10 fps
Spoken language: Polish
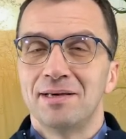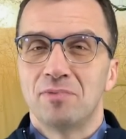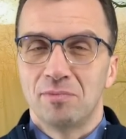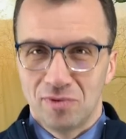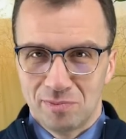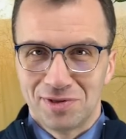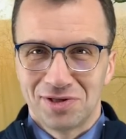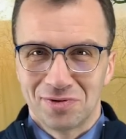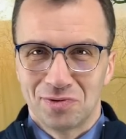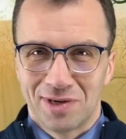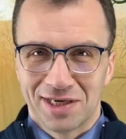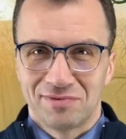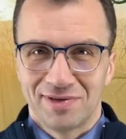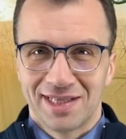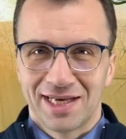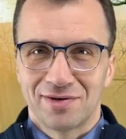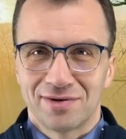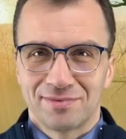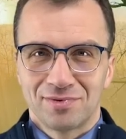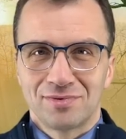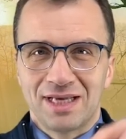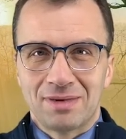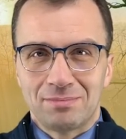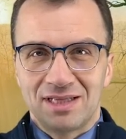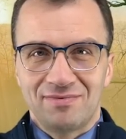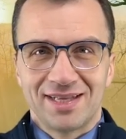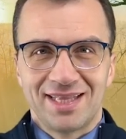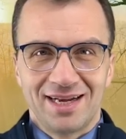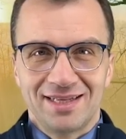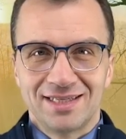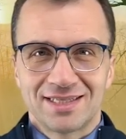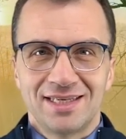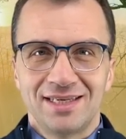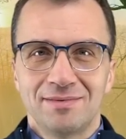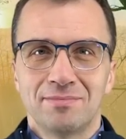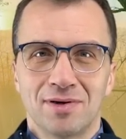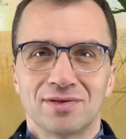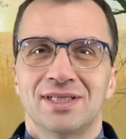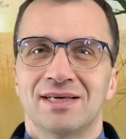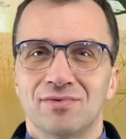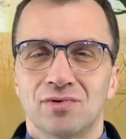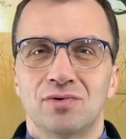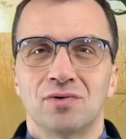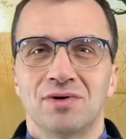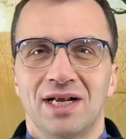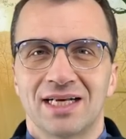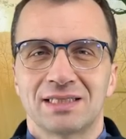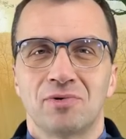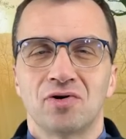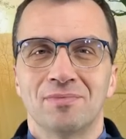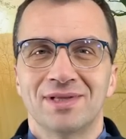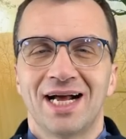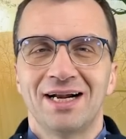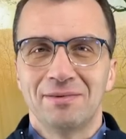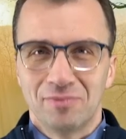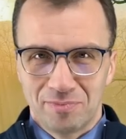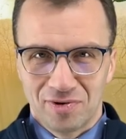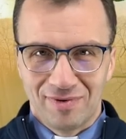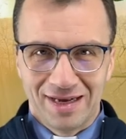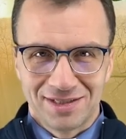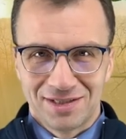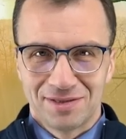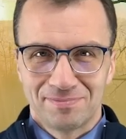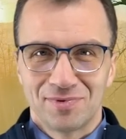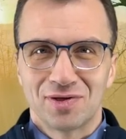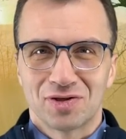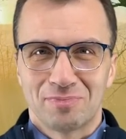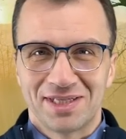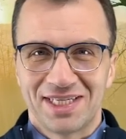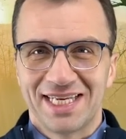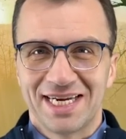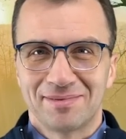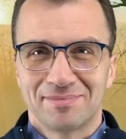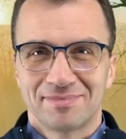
Pomódlmy się do Ducha Świętego. Tutaj mamy dwa teledyski mocnych w duchu, które nas mogą dalej poprowadzić. Do zobaczenia.